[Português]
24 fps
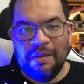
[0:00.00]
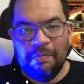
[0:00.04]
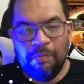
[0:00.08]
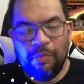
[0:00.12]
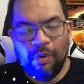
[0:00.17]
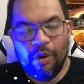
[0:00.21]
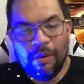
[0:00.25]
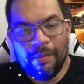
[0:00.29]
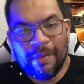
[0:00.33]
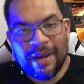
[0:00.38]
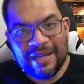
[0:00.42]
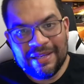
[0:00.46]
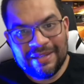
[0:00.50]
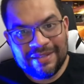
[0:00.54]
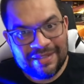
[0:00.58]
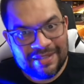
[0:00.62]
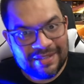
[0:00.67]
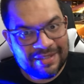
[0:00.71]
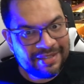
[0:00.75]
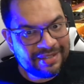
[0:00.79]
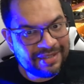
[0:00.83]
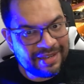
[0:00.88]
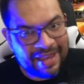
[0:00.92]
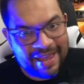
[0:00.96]
Pô,
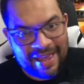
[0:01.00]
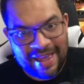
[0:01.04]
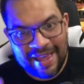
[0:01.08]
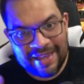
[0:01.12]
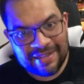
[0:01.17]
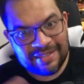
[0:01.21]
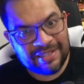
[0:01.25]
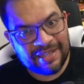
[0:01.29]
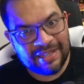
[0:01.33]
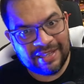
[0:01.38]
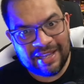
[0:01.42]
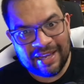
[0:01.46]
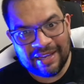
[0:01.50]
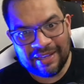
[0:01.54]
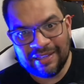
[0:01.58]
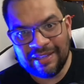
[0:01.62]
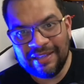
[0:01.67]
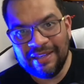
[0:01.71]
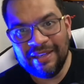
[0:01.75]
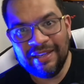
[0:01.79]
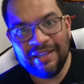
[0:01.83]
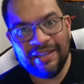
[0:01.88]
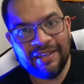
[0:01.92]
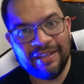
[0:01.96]
mas essa
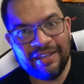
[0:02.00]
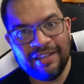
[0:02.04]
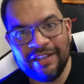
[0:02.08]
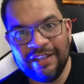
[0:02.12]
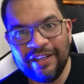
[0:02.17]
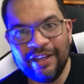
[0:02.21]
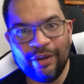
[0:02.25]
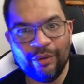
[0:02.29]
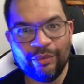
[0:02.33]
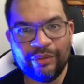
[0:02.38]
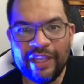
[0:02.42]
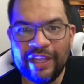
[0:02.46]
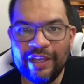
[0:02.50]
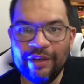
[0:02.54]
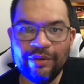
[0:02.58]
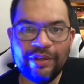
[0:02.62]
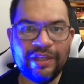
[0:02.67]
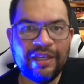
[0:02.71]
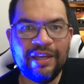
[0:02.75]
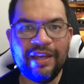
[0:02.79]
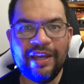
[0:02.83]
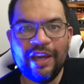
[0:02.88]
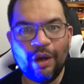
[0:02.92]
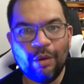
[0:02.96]
daqui eu tenho
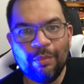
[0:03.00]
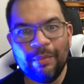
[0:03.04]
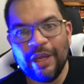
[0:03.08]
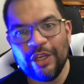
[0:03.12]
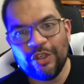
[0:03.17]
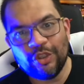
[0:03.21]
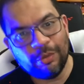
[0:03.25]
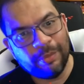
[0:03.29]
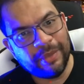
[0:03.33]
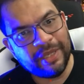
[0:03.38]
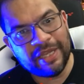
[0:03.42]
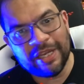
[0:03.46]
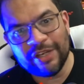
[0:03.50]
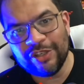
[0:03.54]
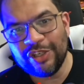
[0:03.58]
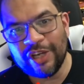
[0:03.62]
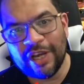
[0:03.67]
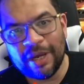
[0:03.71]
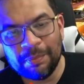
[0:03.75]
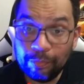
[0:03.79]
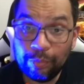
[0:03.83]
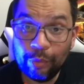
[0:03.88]
que realmente homenagear,